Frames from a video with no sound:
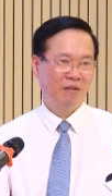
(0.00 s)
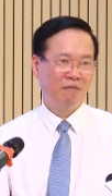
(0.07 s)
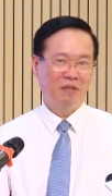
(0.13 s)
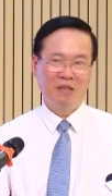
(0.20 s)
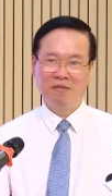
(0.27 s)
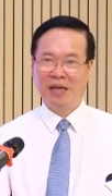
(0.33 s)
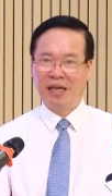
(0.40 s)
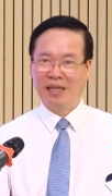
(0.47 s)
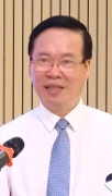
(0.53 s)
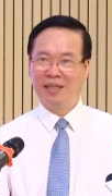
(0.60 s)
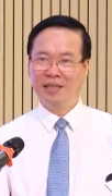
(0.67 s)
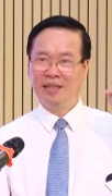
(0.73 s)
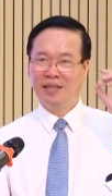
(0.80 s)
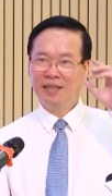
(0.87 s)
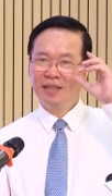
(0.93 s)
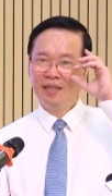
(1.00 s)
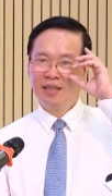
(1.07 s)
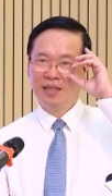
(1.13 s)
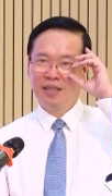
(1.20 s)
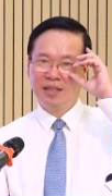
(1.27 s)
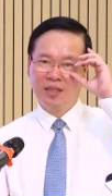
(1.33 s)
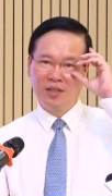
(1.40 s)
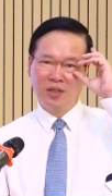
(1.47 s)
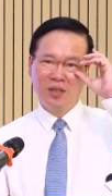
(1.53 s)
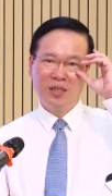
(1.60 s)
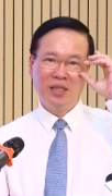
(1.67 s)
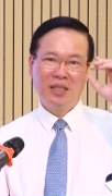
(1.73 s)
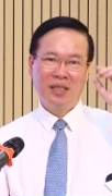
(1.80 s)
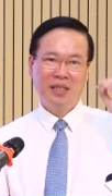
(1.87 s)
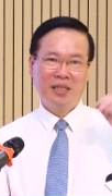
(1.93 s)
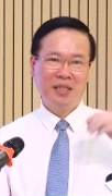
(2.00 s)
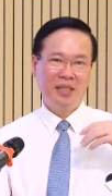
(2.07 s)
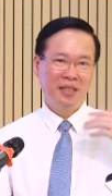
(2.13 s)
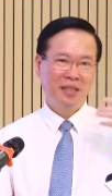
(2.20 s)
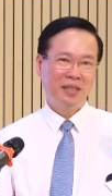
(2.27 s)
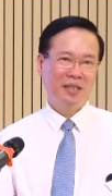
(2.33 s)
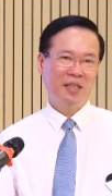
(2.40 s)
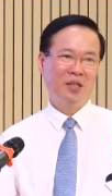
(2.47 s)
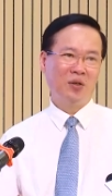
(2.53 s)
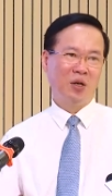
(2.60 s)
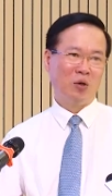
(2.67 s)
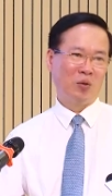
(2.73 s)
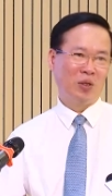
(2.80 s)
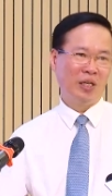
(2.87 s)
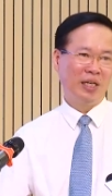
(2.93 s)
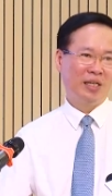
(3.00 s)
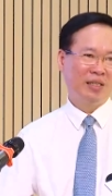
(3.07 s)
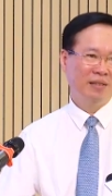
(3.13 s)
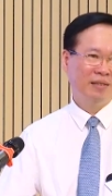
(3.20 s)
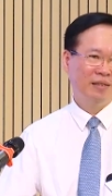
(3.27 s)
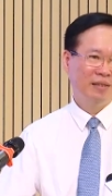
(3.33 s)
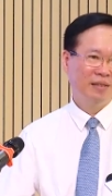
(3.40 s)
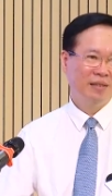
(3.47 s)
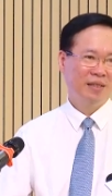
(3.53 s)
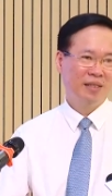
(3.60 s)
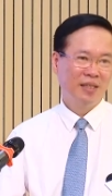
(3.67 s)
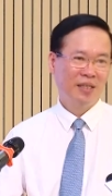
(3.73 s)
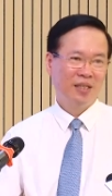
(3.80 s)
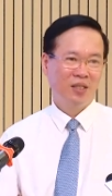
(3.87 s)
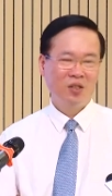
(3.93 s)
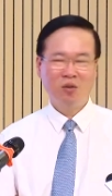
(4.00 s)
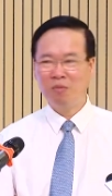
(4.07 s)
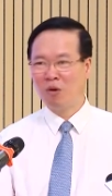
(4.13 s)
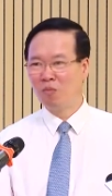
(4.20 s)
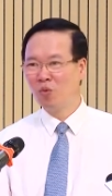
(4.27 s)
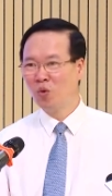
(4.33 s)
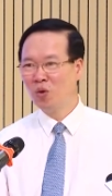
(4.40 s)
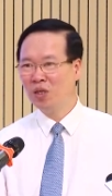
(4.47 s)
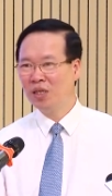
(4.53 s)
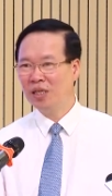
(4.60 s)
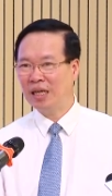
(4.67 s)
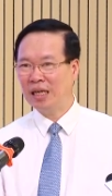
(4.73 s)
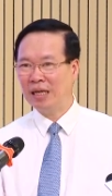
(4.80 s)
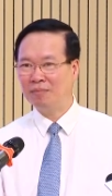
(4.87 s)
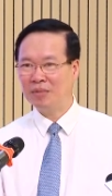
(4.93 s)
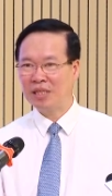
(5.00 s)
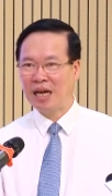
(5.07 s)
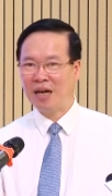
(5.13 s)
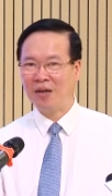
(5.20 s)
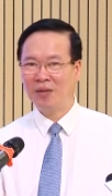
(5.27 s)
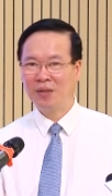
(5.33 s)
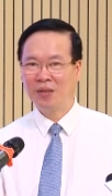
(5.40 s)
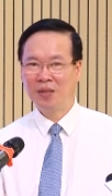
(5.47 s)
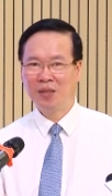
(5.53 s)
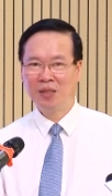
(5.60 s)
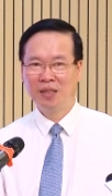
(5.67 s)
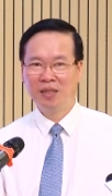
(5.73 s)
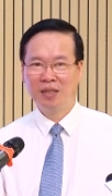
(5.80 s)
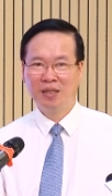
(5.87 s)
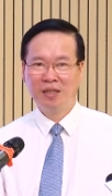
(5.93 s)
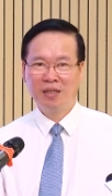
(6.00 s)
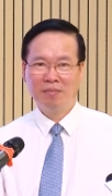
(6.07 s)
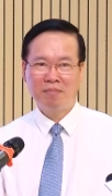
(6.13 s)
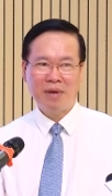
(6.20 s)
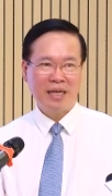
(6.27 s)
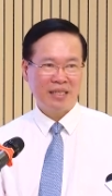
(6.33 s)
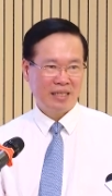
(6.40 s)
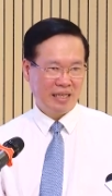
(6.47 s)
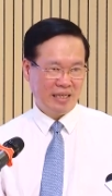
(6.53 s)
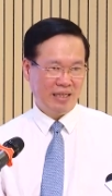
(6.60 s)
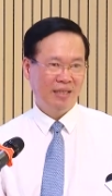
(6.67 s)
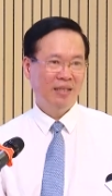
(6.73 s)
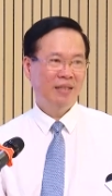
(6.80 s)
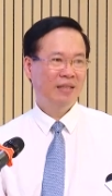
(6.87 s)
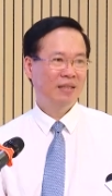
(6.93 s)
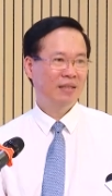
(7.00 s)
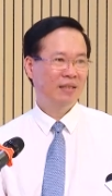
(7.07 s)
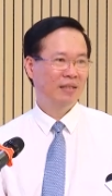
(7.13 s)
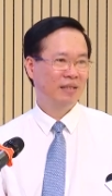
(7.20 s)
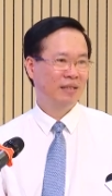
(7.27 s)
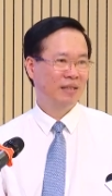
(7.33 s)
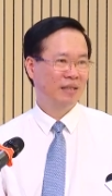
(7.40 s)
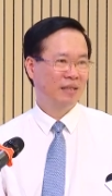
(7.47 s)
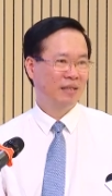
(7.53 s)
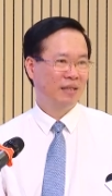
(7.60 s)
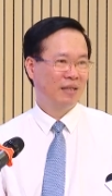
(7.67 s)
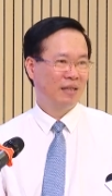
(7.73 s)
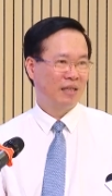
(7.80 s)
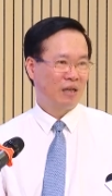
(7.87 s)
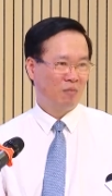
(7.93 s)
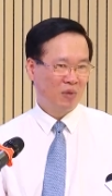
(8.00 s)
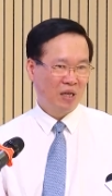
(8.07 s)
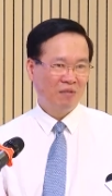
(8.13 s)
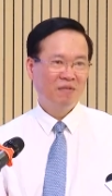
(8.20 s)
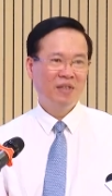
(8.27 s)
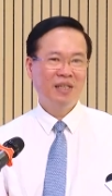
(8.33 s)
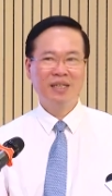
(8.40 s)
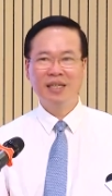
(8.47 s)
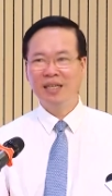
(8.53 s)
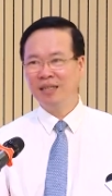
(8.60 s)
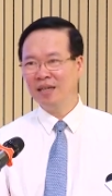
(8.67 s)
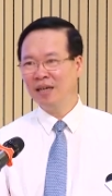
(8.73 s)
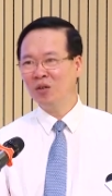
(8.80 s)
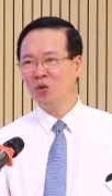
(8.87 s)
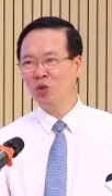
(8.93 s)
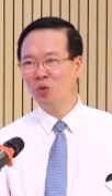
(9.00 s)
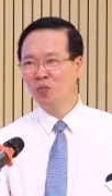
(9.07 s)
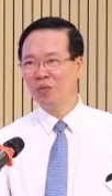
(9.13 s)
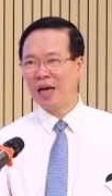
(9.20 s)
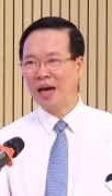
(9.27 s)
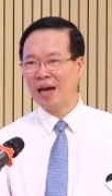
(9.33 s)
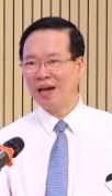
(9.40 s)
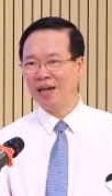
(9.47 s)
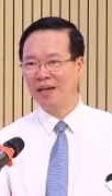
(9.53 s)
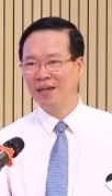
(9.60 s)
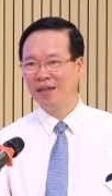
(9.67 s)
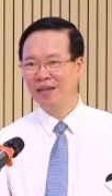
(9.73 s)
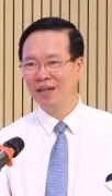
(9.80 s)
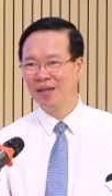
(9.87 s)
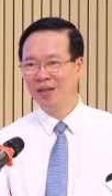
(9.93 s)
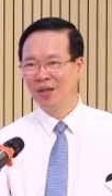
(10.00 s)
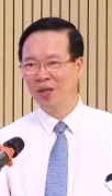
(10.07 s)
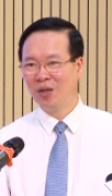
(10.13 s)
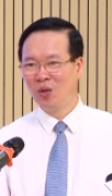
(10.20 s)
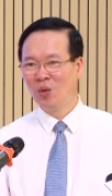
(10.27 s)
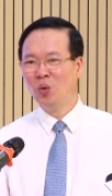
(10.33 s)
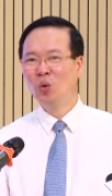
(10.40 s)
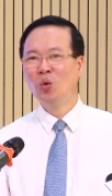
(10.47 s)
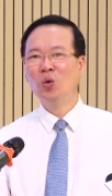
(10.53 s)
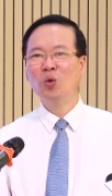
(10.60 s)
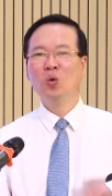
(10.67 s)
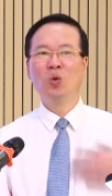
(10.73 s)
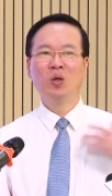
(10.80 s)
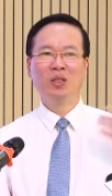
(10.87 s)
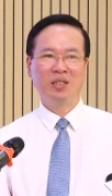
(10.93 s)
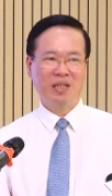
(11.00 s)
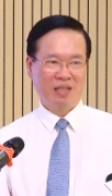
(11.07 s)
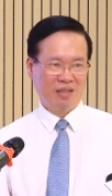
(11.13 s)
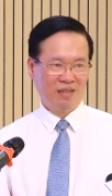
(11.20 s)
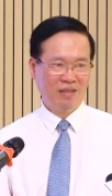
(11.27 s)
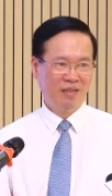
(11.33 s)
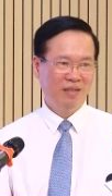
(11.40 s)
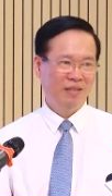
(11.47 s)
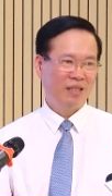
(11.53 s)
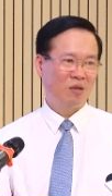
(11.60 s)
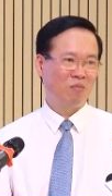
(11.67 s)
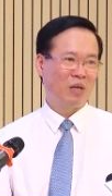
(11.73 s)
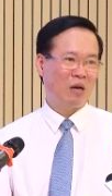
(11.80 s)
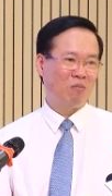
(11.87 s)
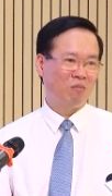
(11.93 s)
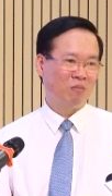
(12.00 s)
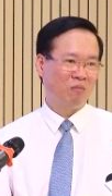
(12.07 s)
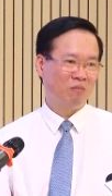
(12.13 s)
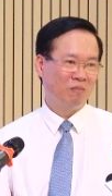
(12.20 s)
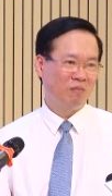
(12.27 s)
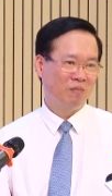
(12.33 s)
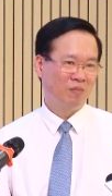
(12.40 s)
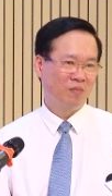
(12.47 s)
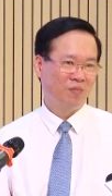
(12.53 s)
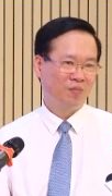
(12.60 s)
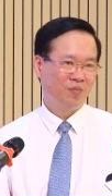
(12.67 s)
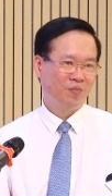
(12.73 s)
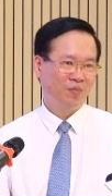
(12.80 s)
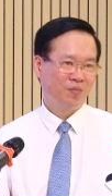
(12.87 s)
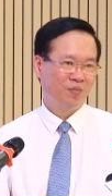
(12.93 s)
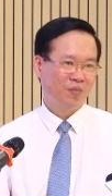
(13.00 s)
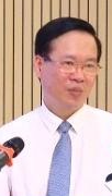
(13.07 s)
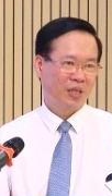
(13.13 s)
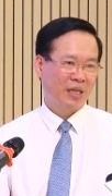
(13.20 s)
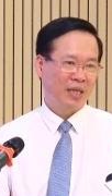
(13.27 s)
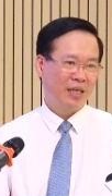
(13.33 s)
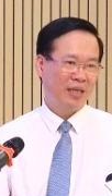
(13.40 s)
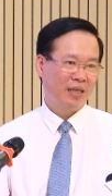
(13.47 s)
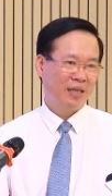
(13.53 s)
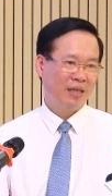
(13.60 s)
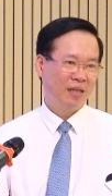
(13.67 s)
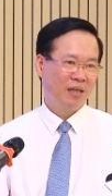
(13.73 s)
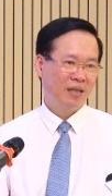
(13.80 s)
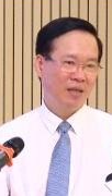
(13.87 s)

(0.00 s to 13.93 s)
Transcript: Vì vậy, tôi điều đầu tiên tôi mong muốn là làm sao bác sĩ, công nhân viên y tế của chúng ta luôn luôn giữ trong lòng cái